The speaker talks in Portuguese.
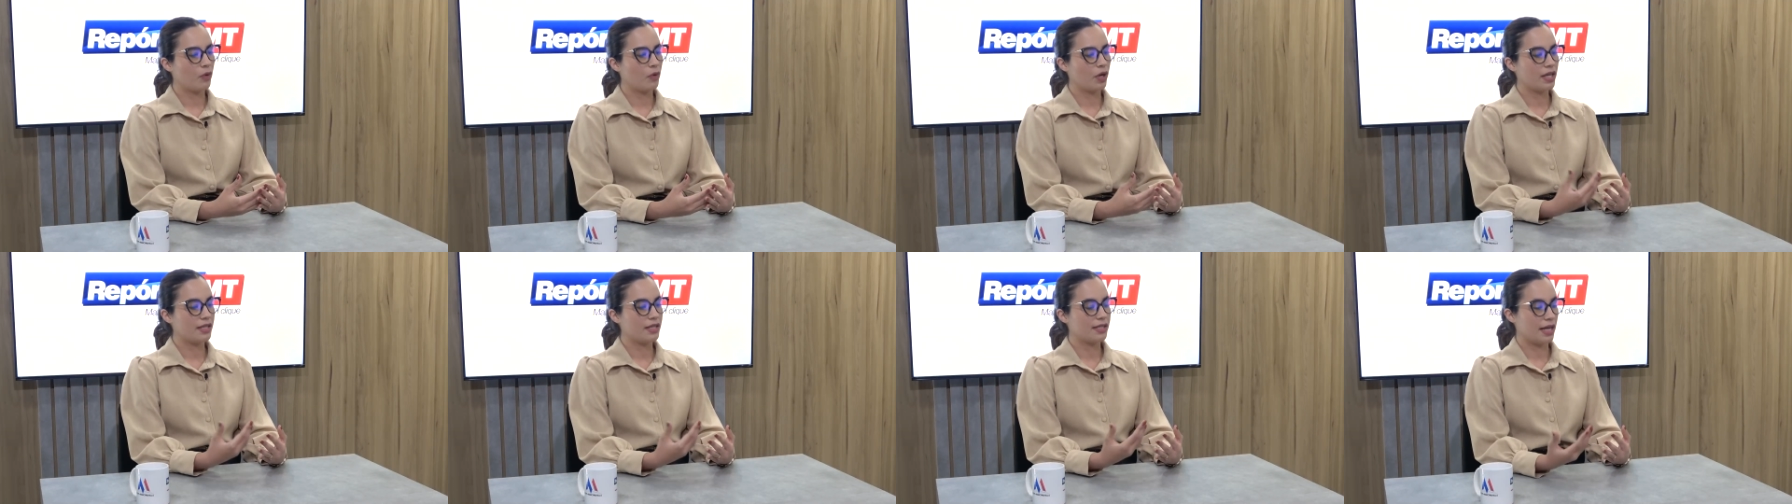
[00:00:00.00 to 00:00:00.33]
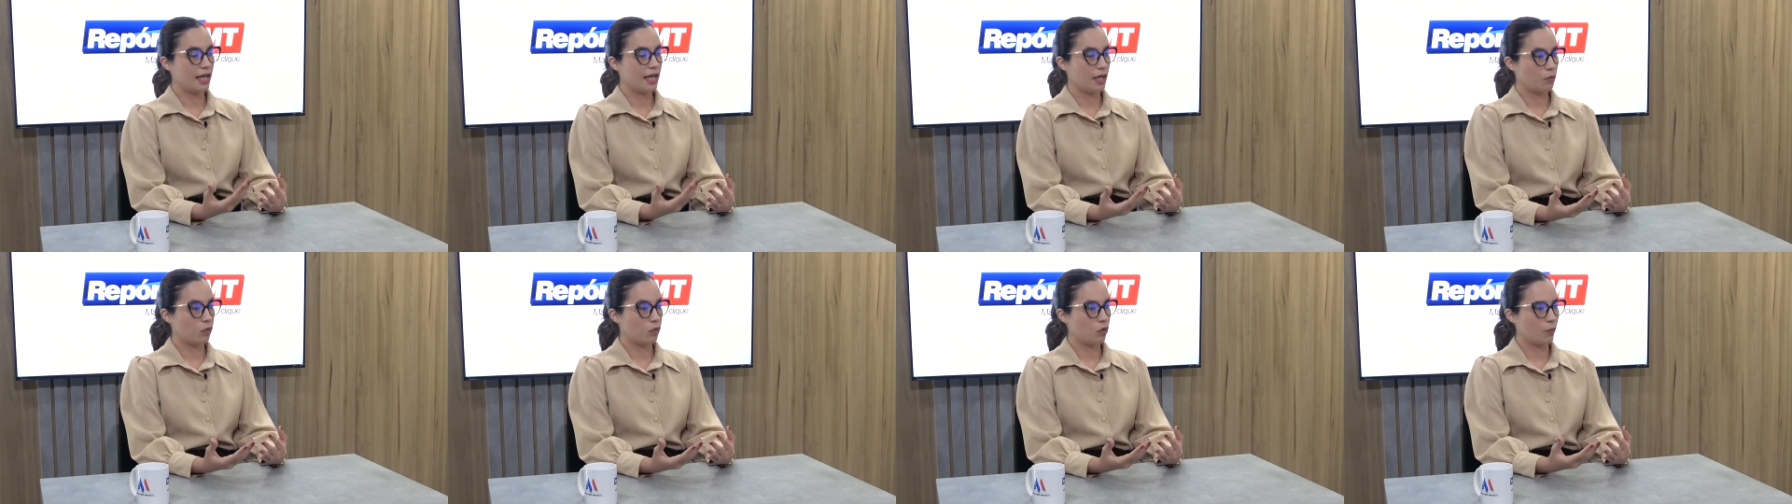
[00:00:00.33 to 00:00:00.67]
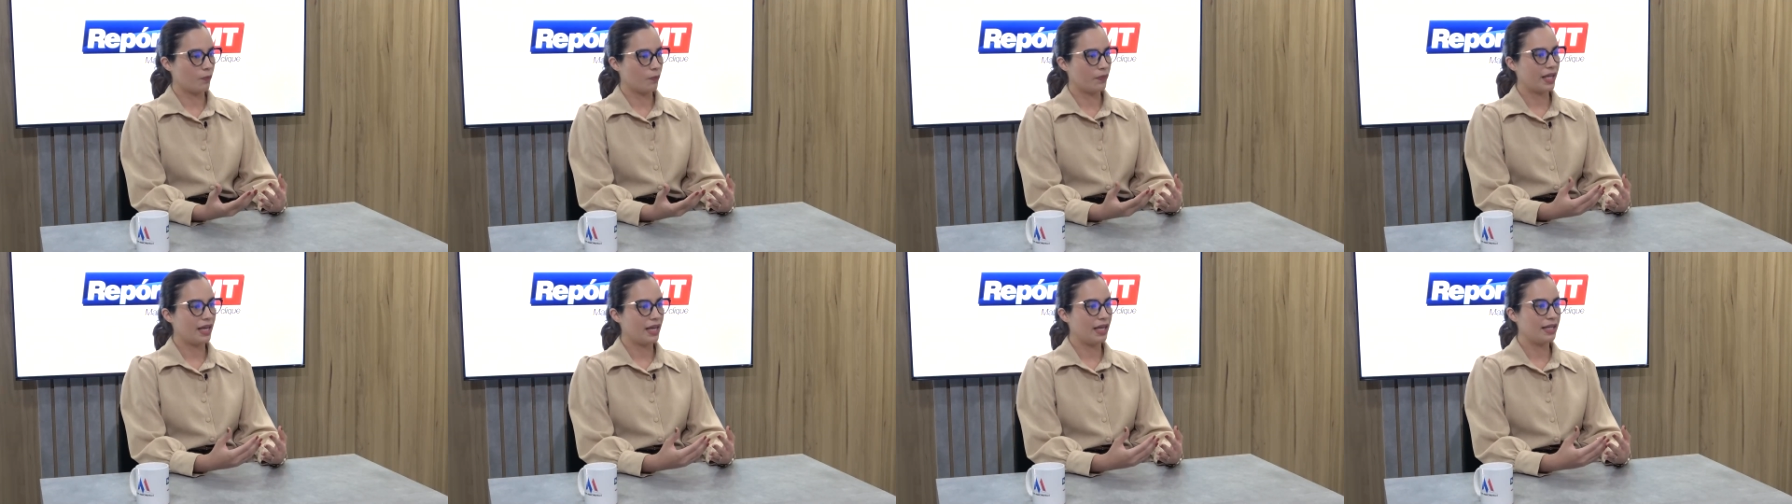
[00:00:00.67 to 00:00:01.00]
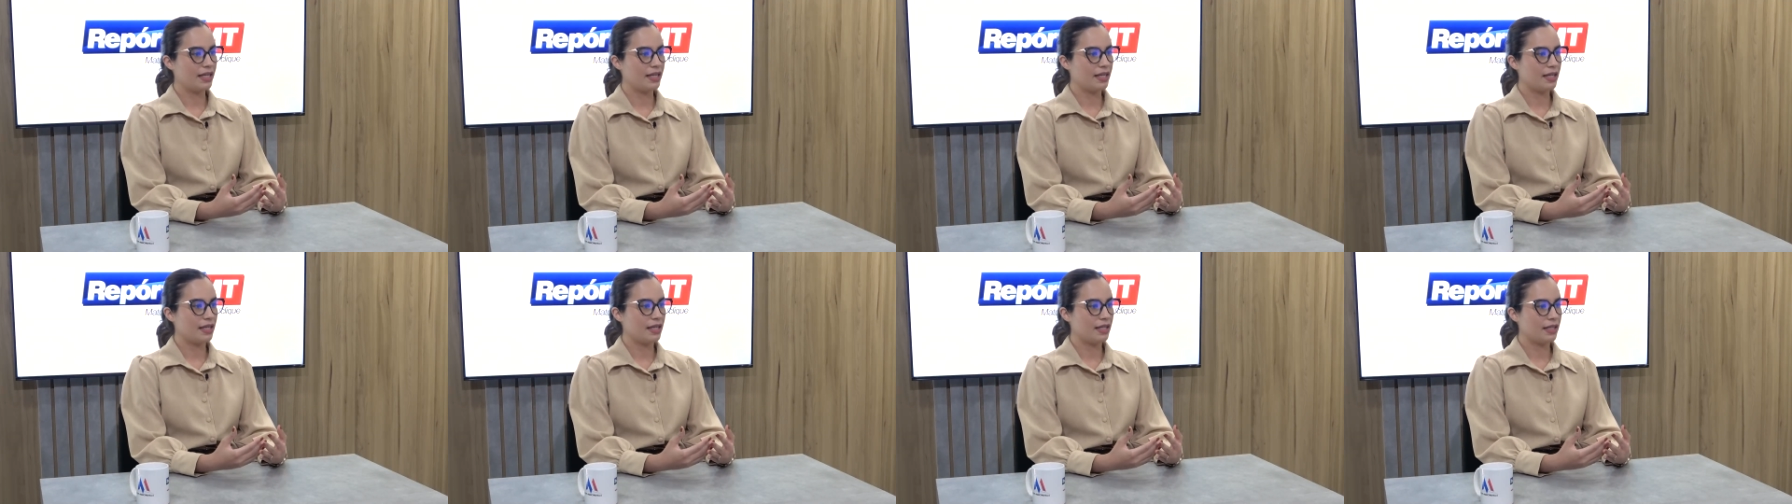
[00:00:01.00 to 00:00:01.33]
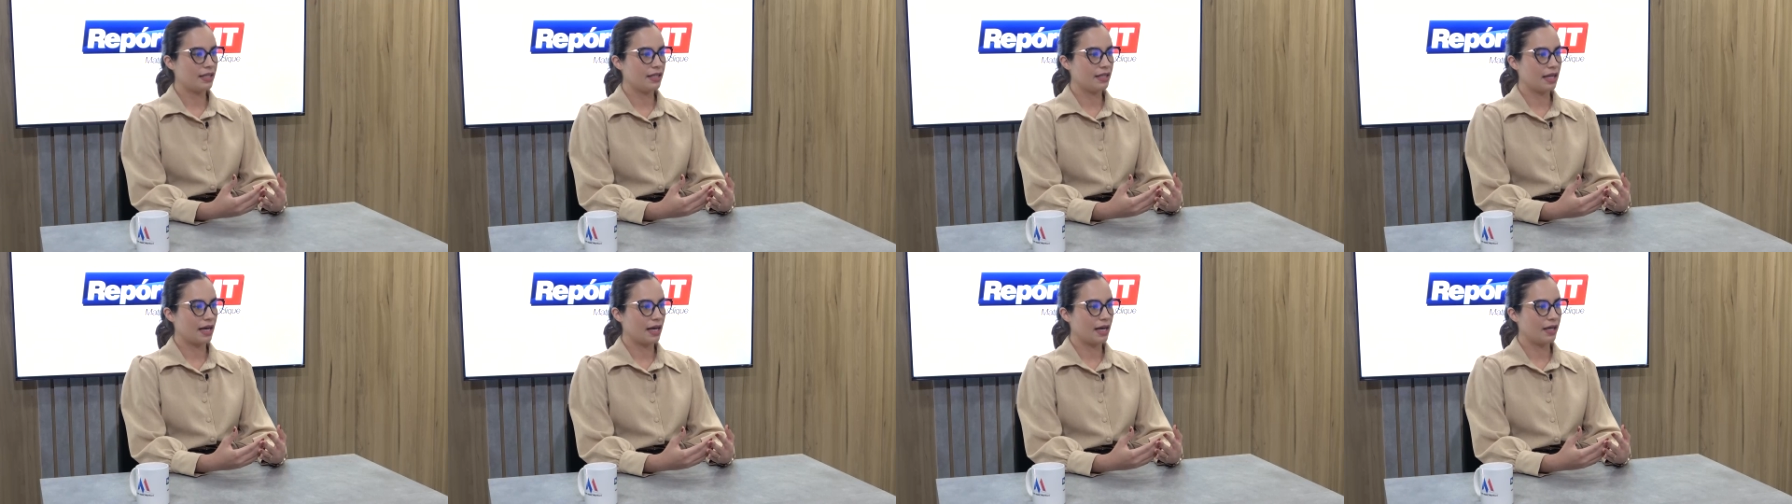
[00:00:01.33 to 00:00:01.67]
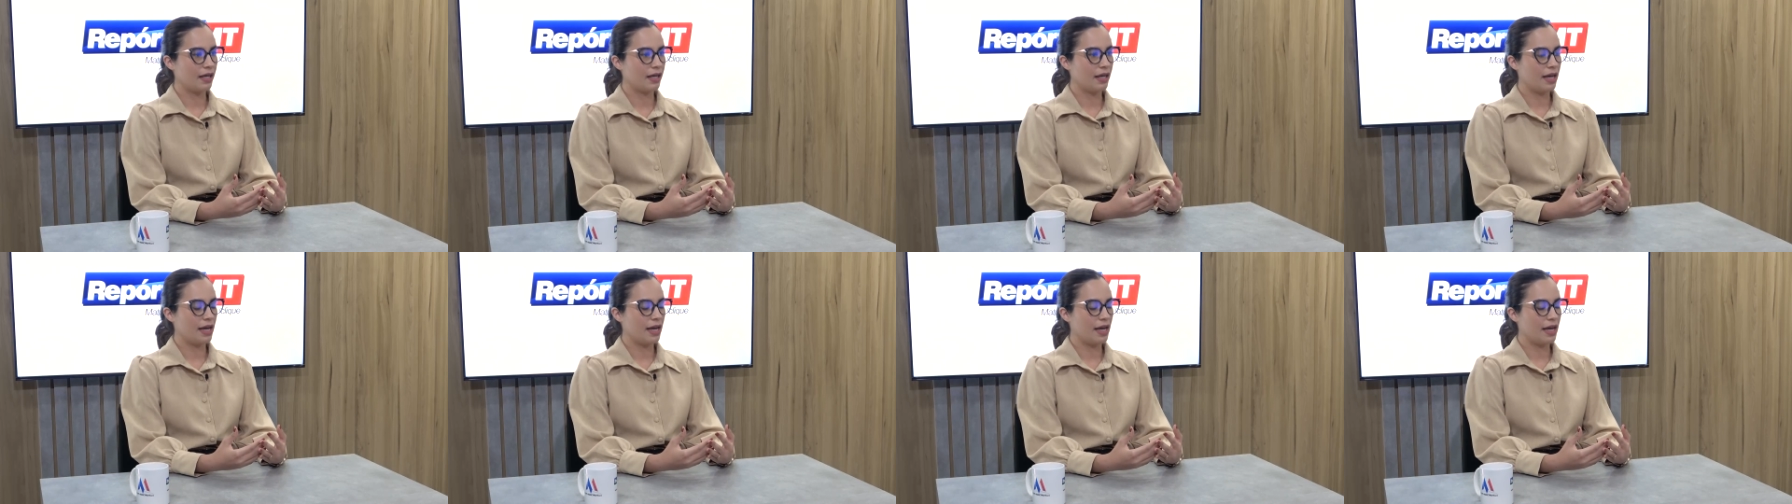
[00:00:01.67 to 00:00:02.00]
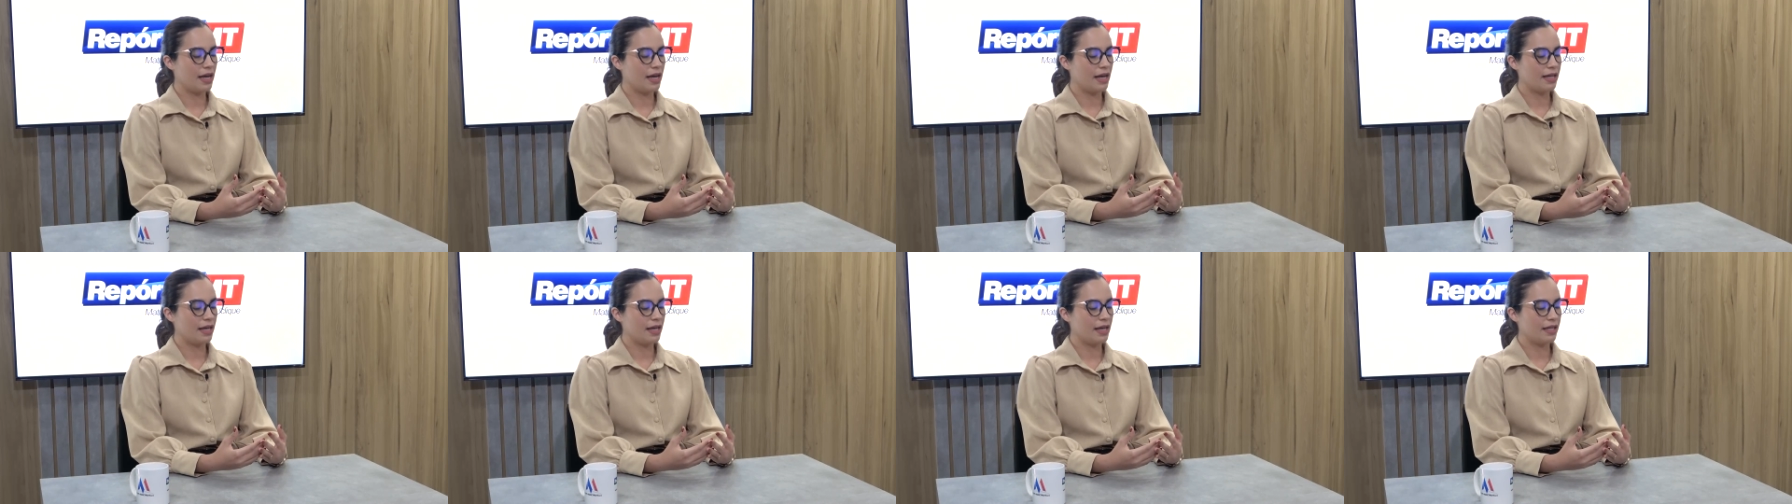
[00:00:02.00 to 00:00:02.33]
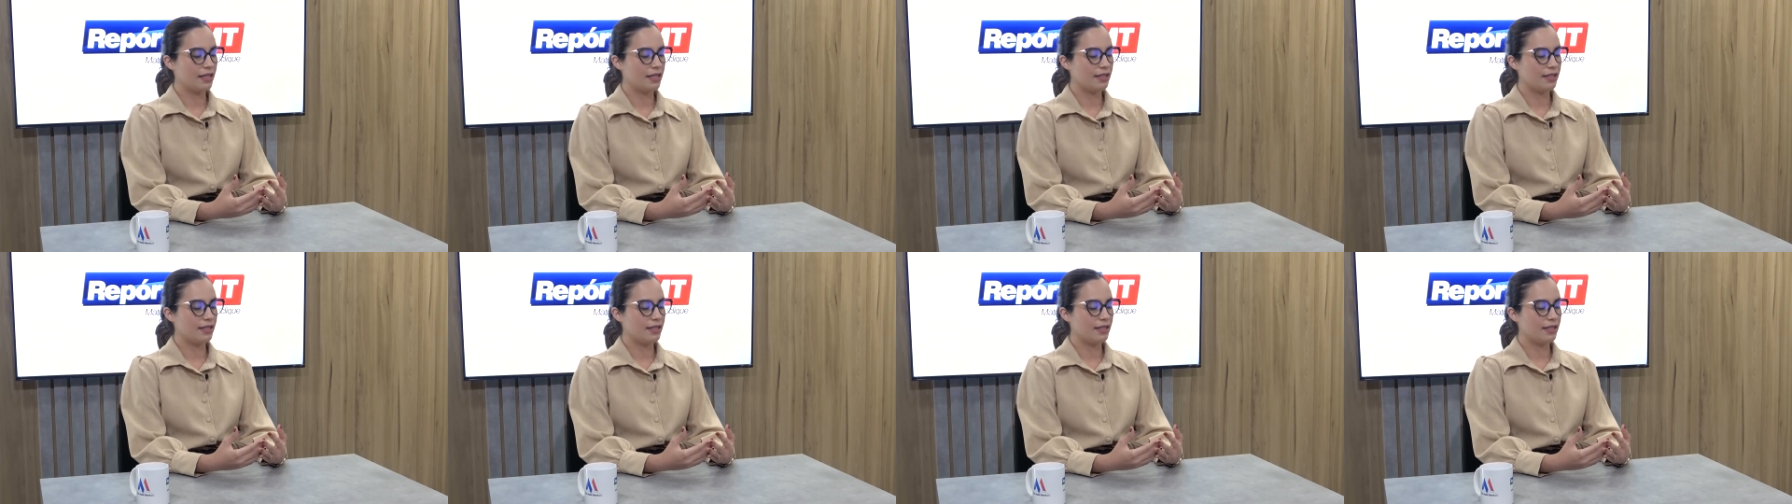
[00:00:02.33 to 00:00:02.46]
por exemplo, ele na, é,